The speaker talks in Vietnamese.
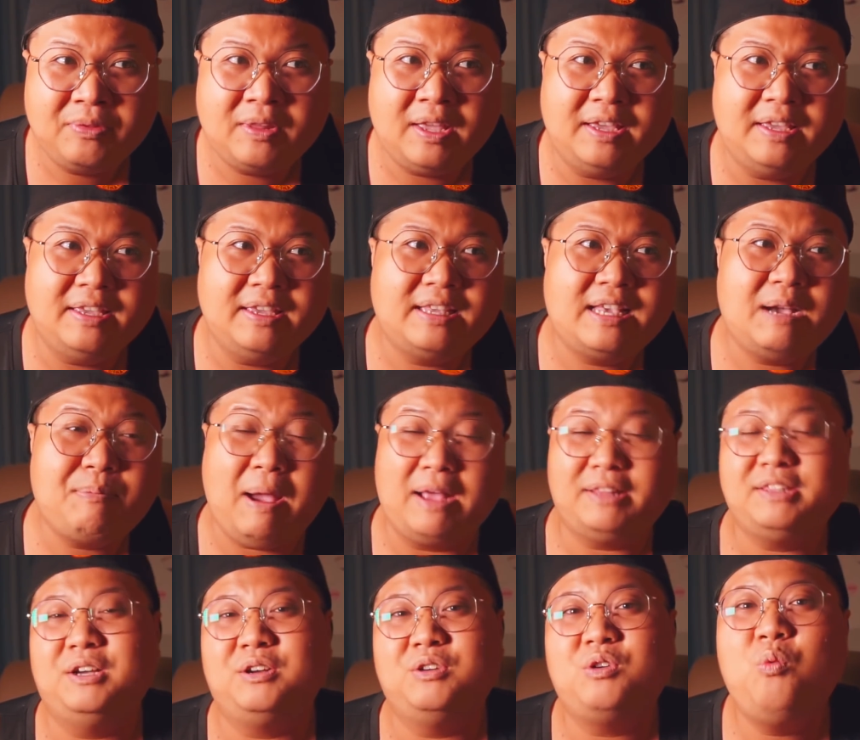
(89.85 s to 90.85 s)
thì các
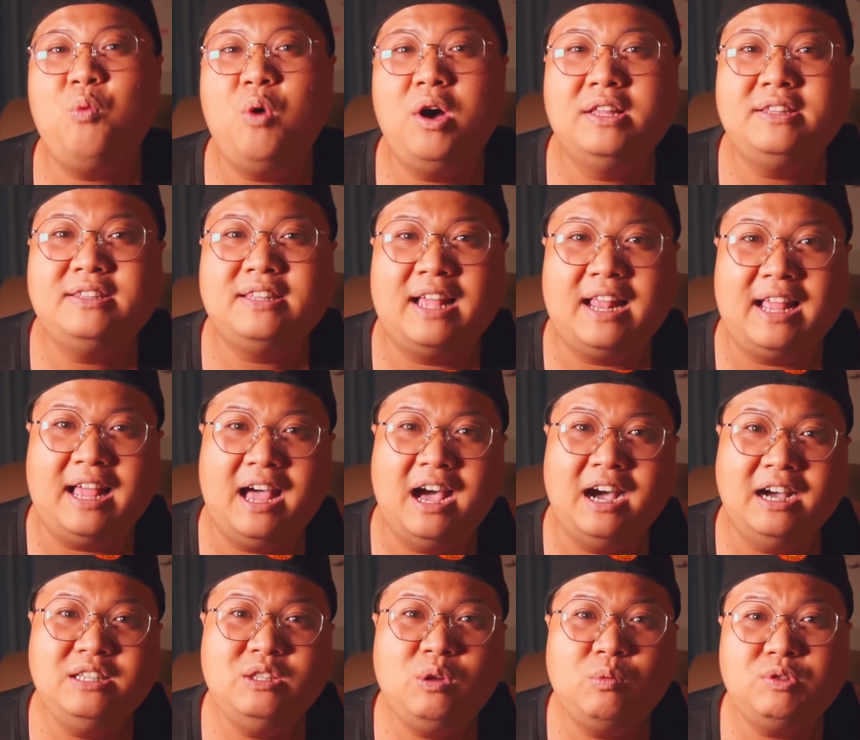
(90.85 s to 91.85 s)
bạn đừng có quên là
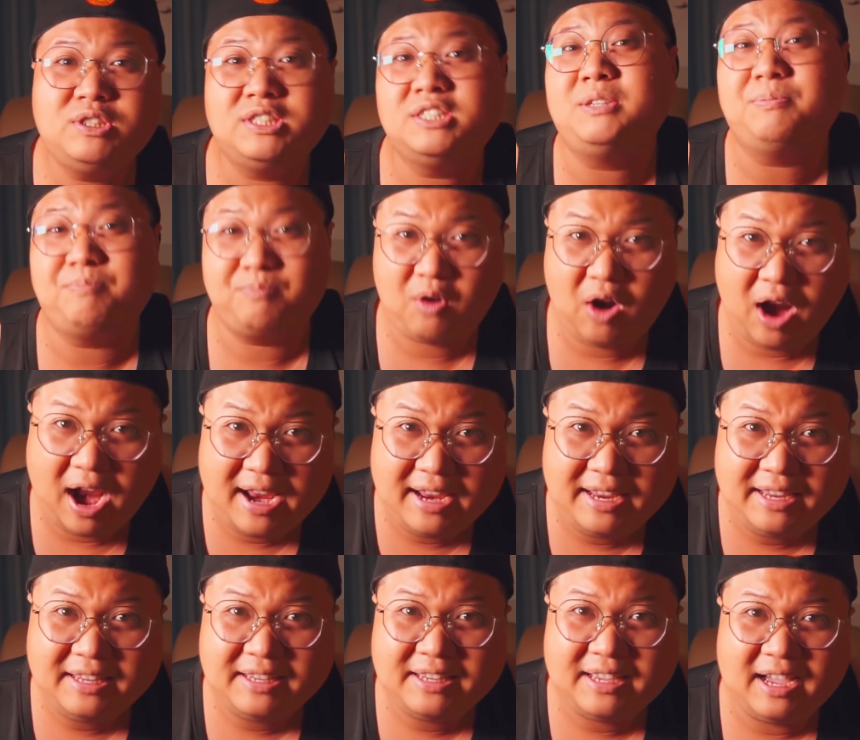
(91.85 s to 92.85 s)
ấn nút
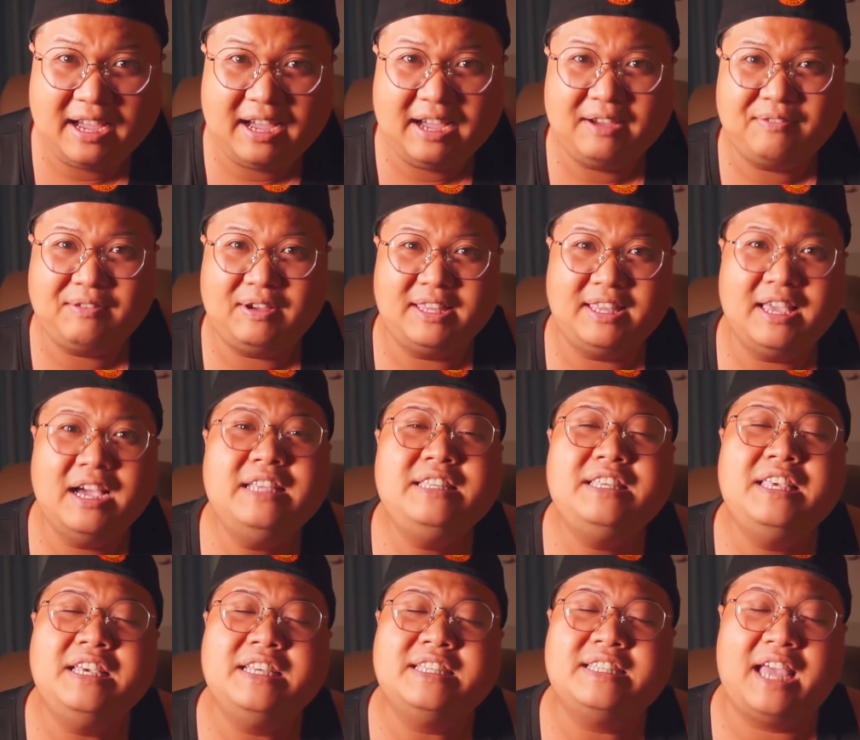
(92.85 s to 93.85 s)
subscribe à, và nhớ
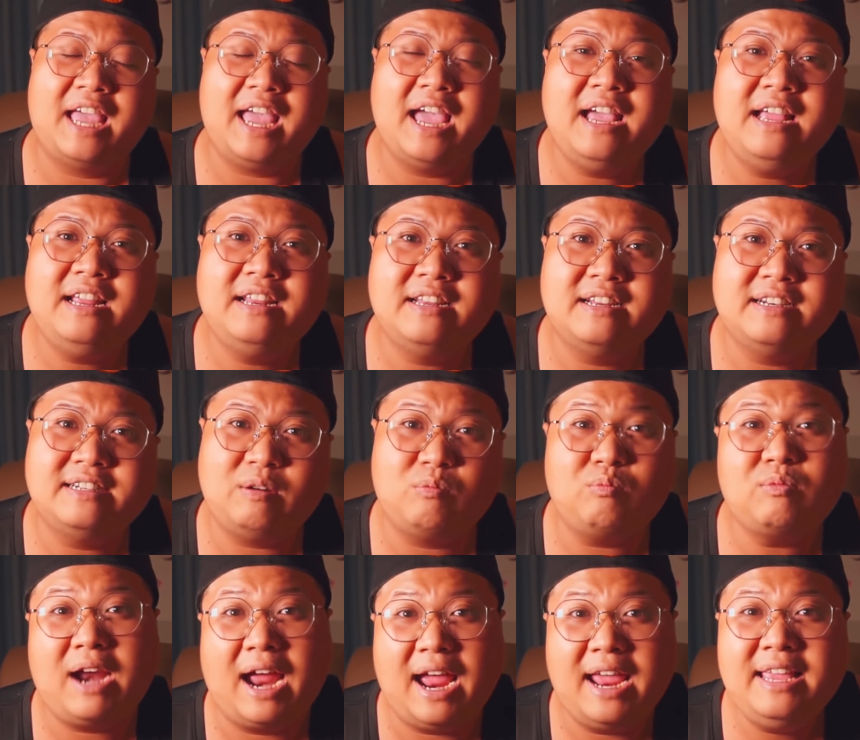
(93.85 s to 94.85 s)
chia sẻ
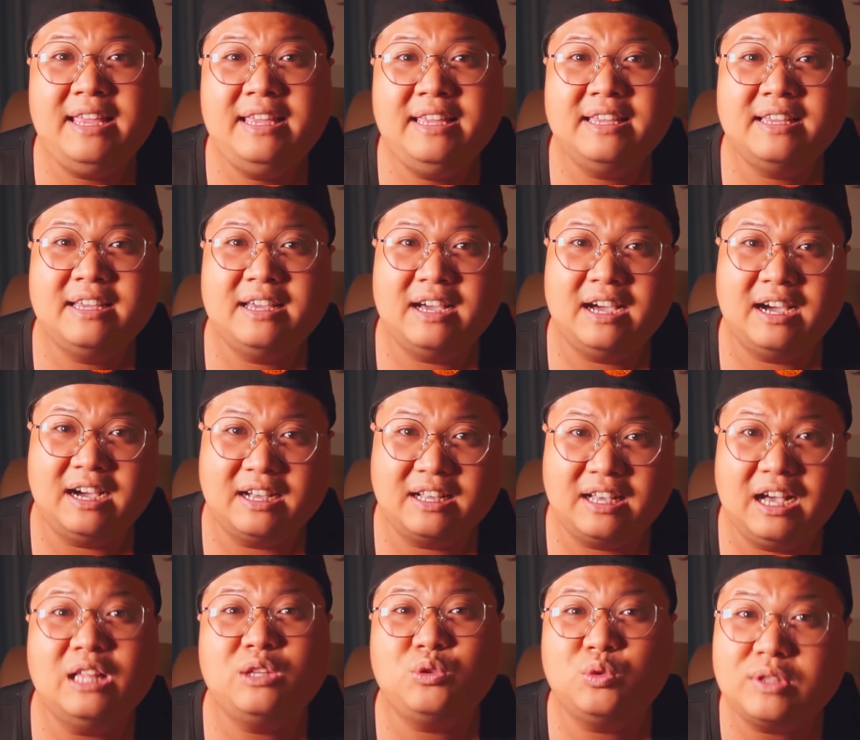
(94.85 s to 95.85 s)
rộng rãi à,
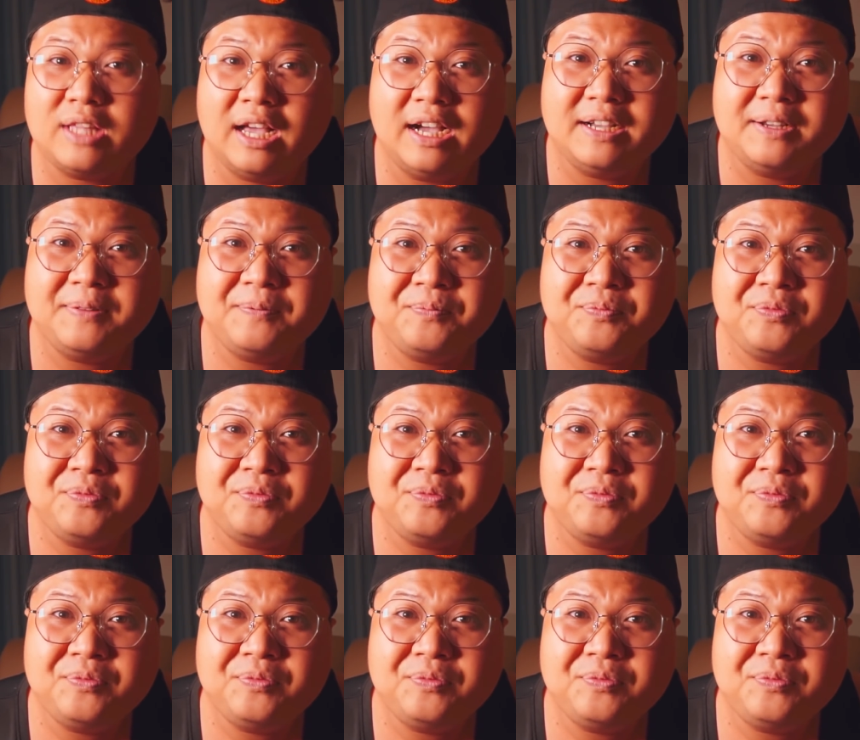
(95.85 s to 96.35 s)
kênh của tân